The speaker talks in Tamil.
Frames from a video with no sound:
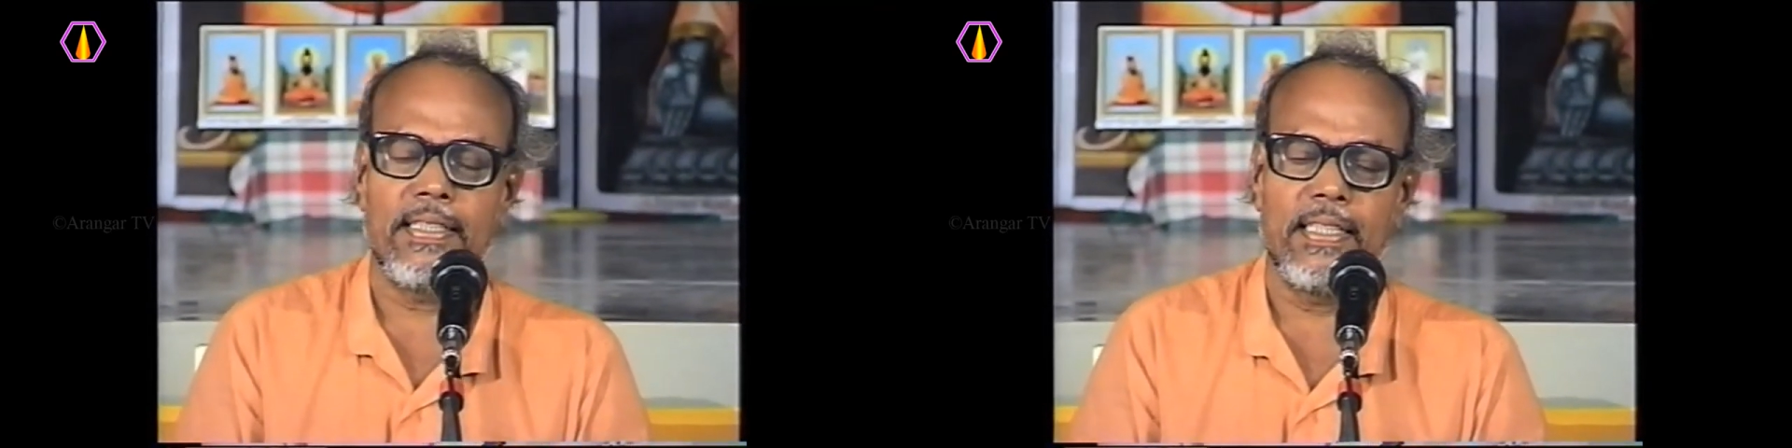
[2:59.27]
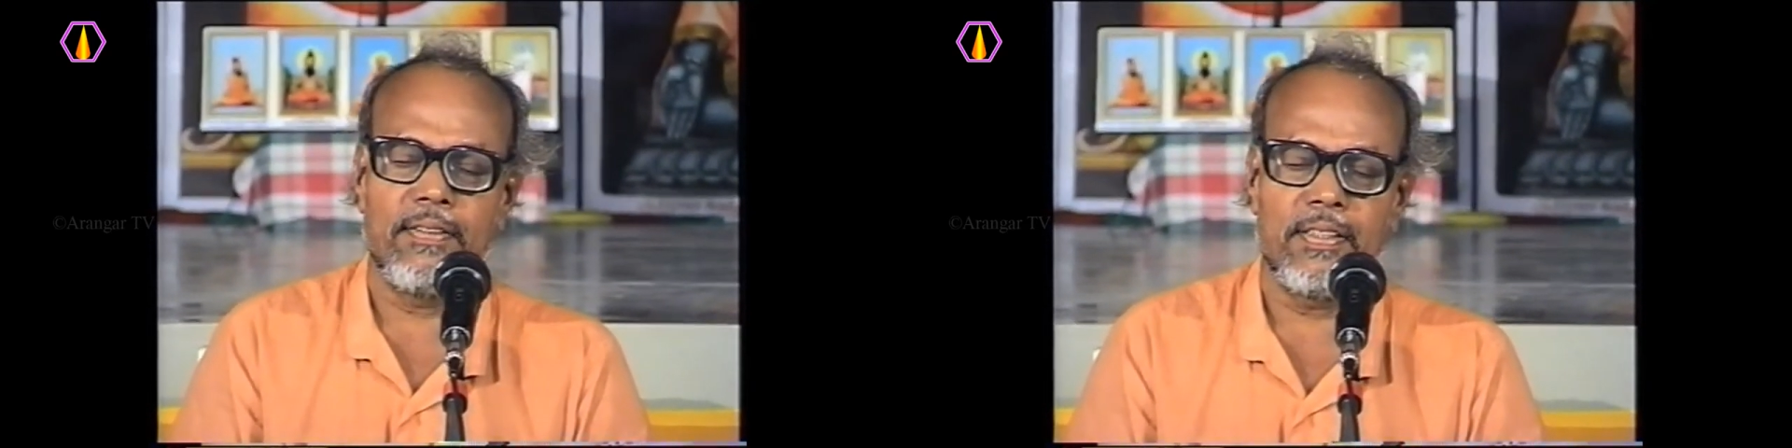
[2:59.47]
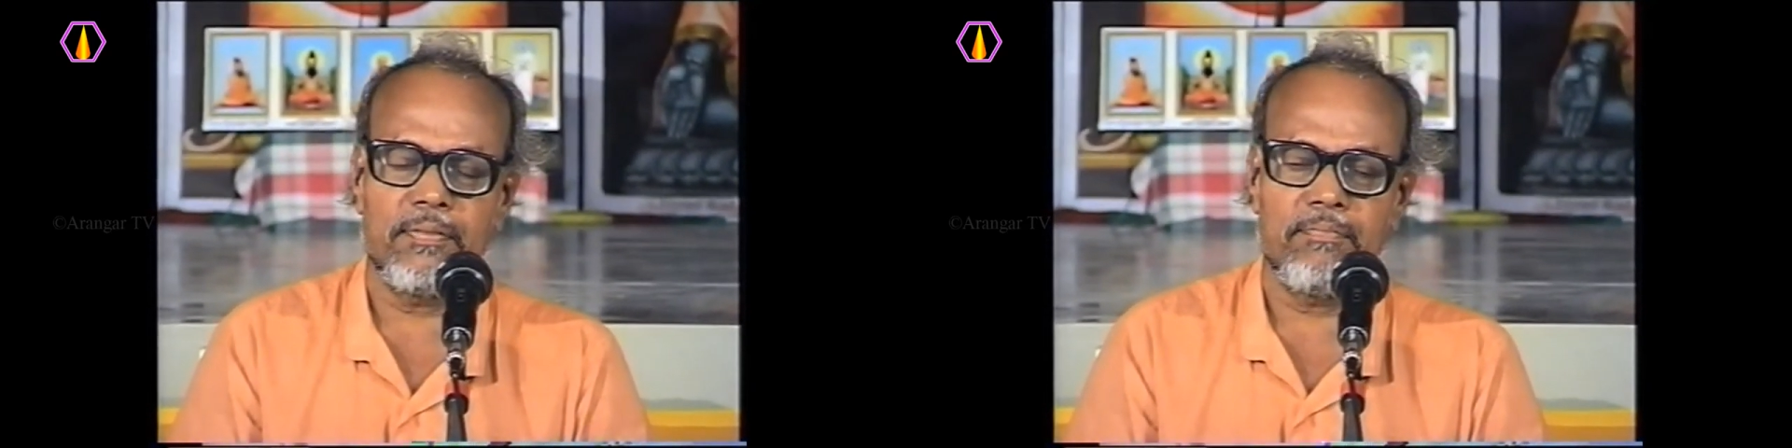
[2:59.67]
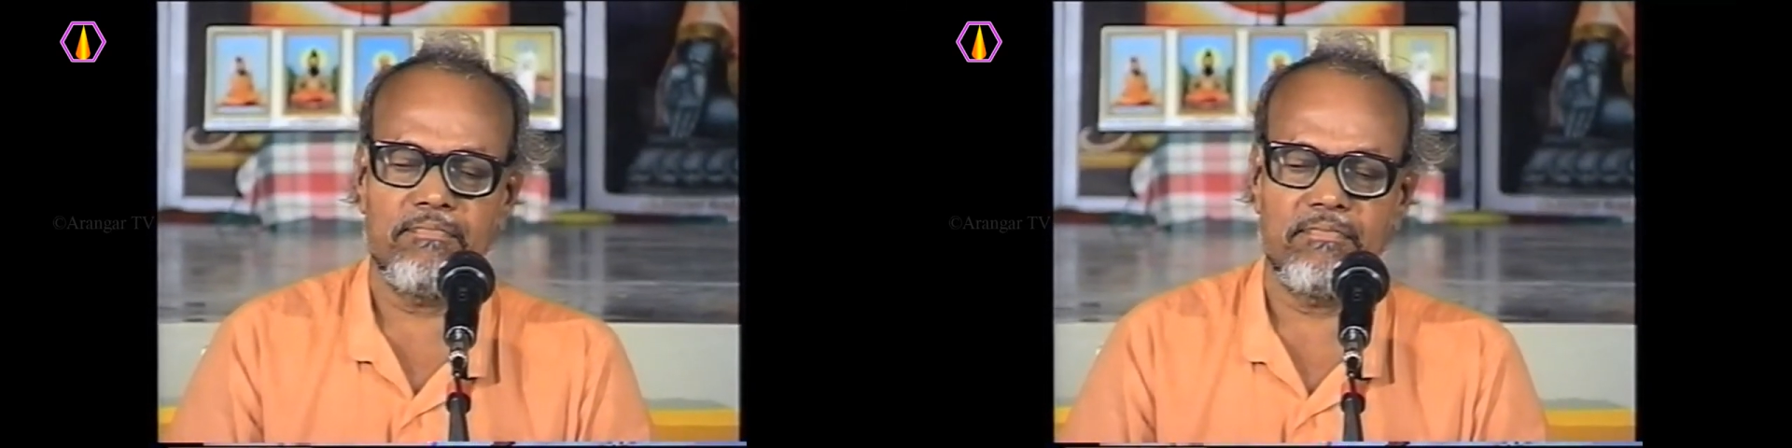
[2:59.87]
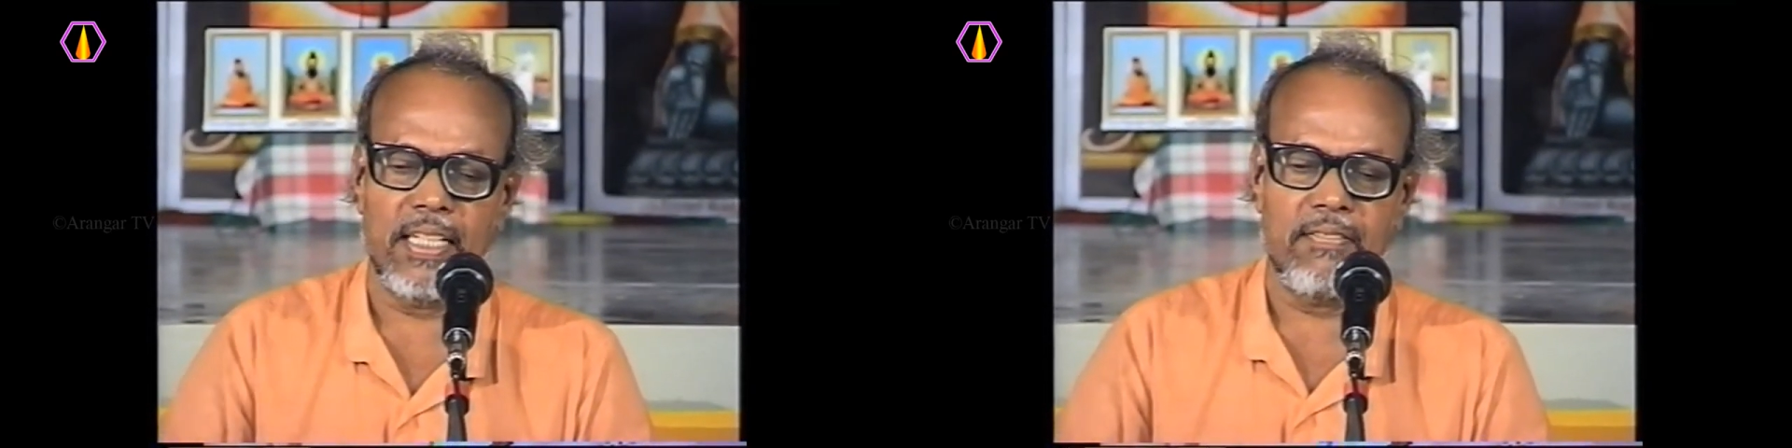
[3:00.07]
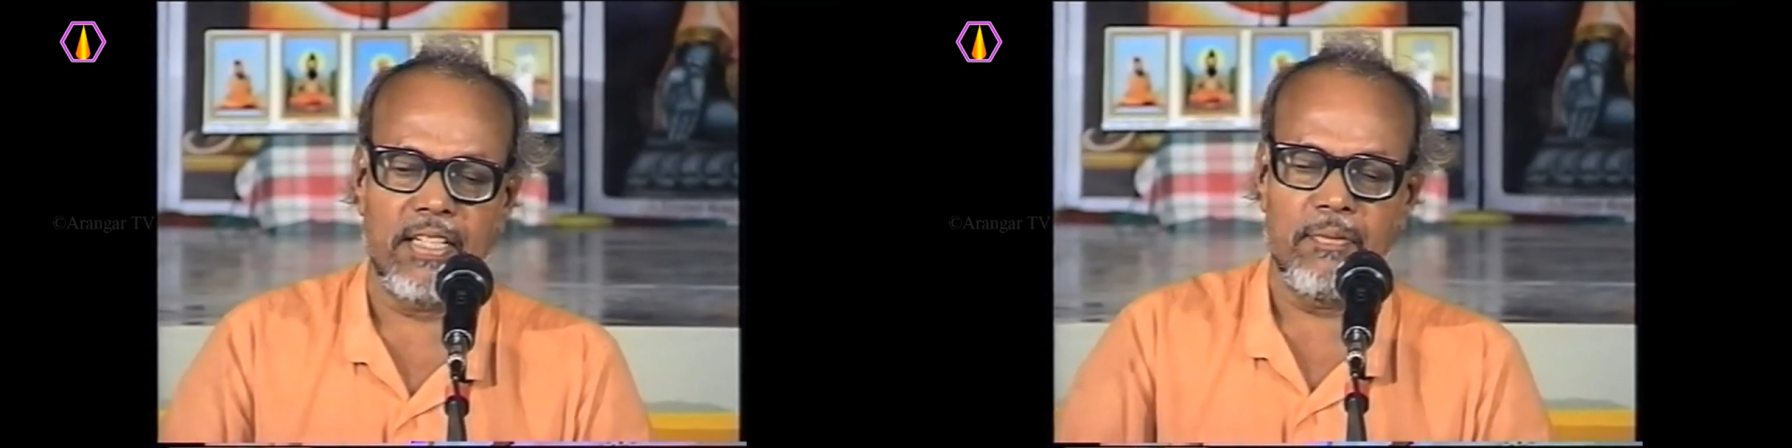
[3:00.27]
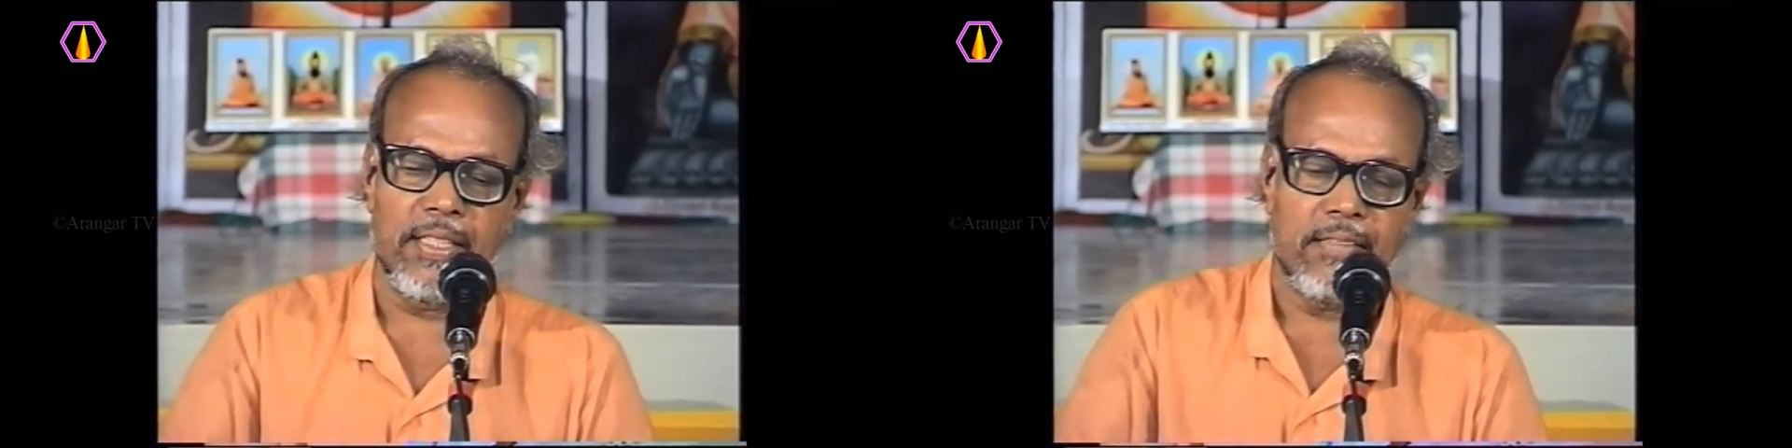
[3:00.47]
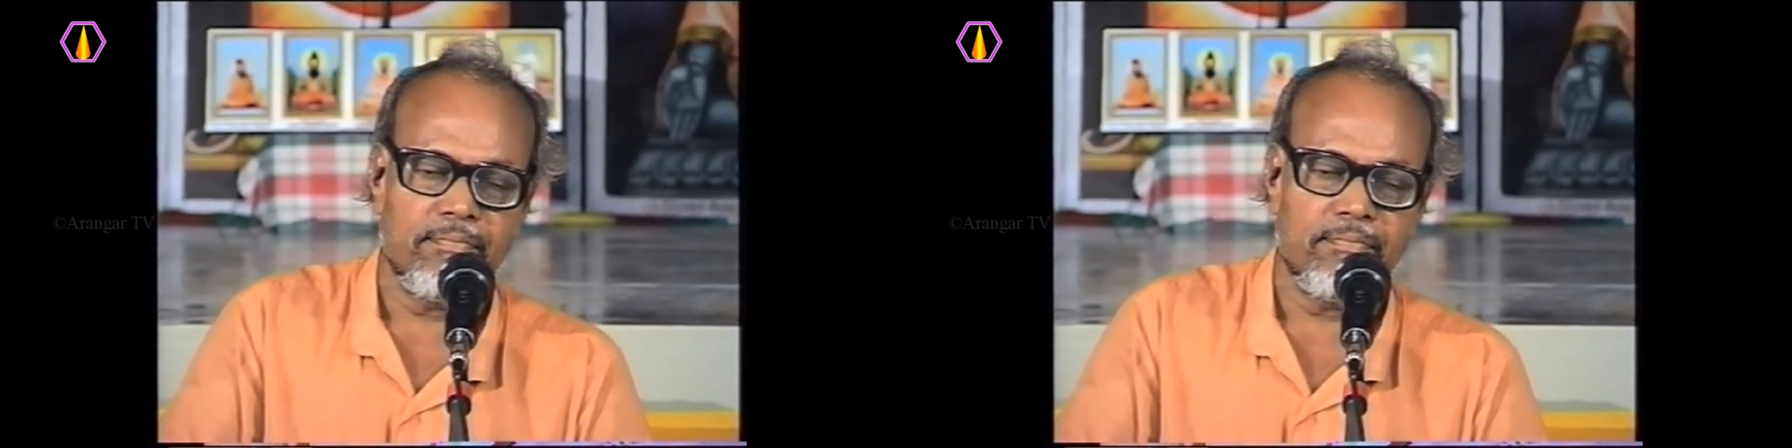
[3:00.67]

இருக்க வேண்டும் மன வலிமை